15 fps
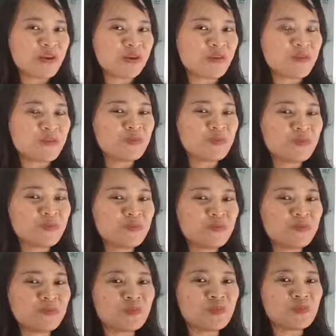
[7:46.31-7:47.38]

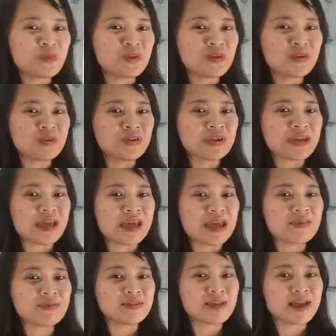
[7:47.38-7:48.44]
cũng
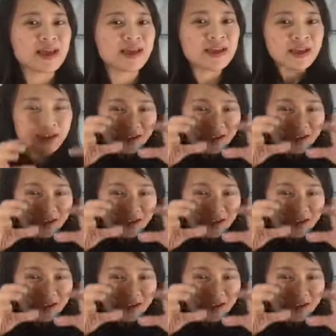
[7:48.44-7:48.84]
em sẽ